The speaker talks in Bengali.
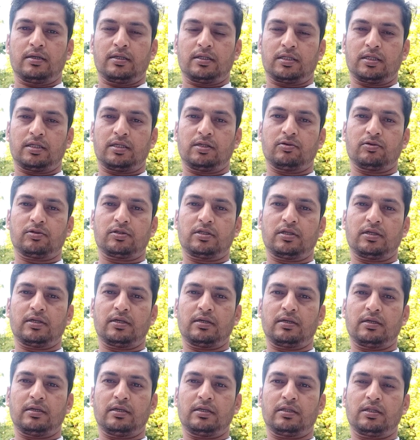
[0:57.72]
সেটি হচ্ছে
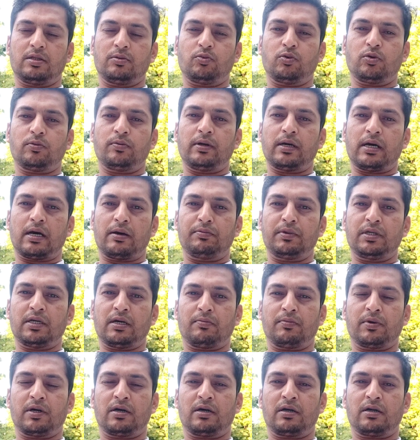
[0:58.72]
ইতিপূর্বে আমি
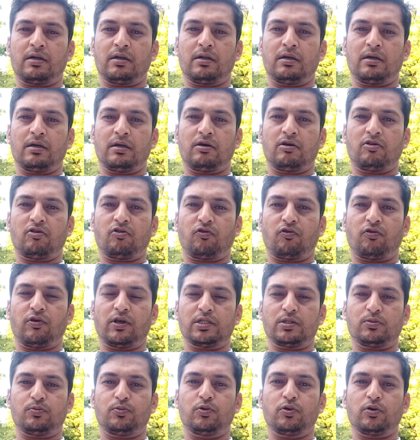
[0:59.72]
আমার
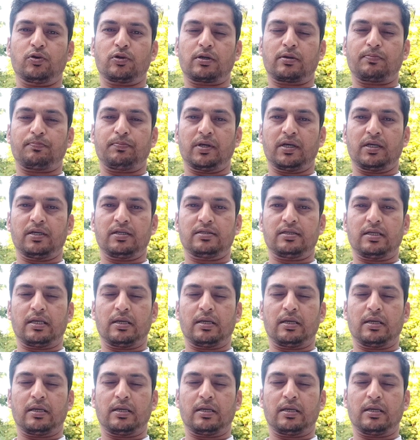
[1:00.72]
ফেসবুক পেজ